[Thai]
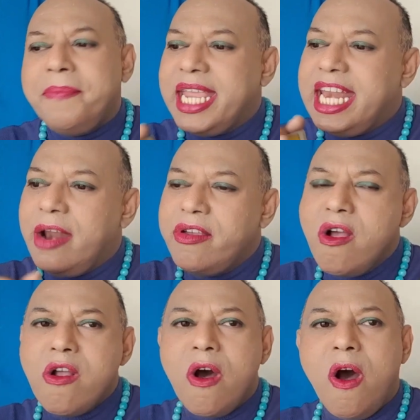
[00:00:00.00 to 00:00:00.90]
มีในเรื่อ
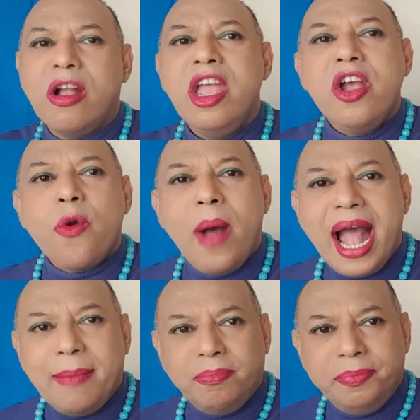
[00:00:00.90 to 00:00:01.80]
งของค
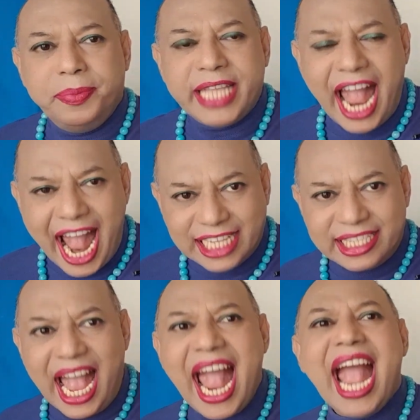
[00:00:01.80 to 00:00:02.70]
วามสะอาด
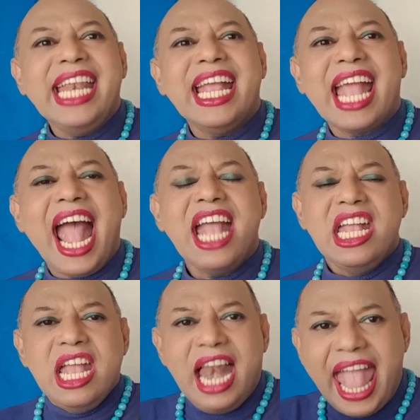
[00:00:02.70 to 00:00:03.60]
สะอ้านนะคะ
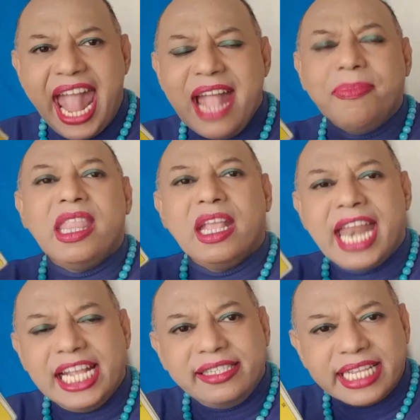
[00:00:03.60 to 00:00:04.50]
และ
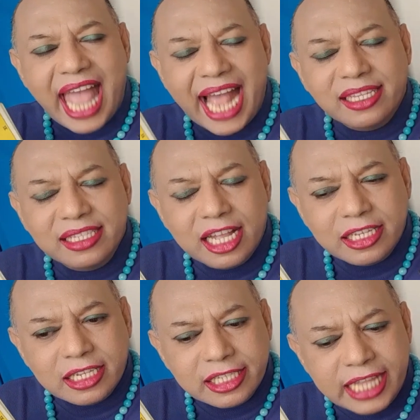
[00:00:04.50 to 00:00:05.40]
ในสถาน
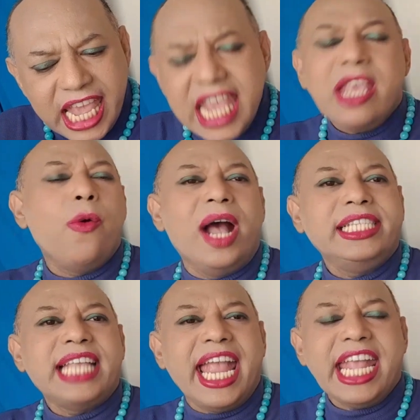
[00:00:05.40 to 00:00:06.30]
ที่อยู่อา
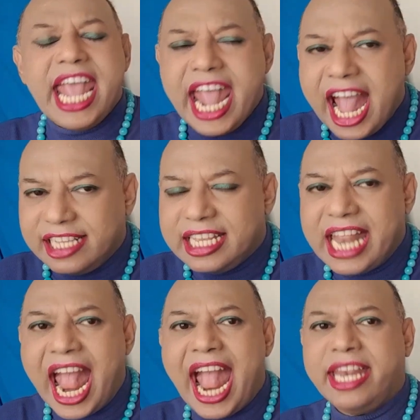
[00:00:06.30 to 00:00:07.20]
ศัยเคหส
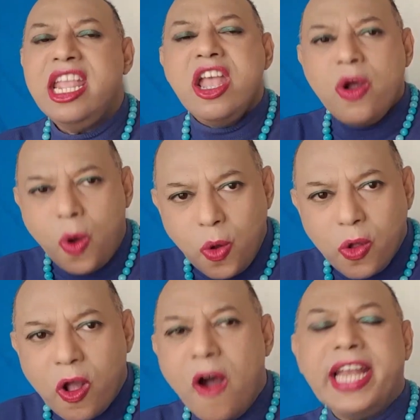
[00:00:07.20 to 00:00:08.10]
ถานอง
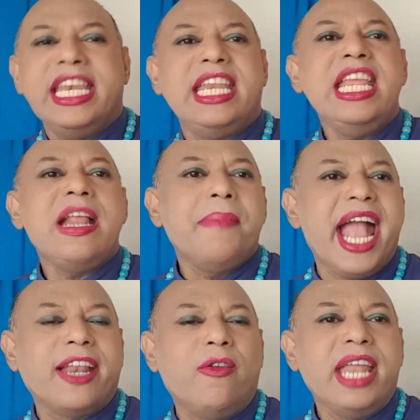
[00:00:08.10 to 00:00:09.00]
ค์กรในที่ทำ
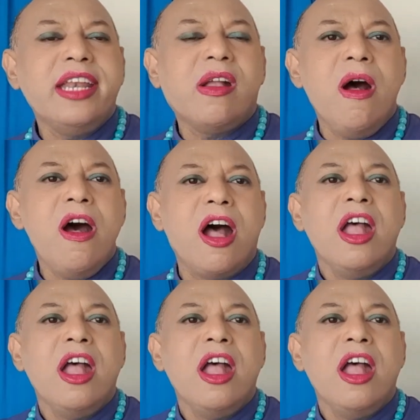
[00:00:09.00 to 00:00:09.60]
งานของท่านก็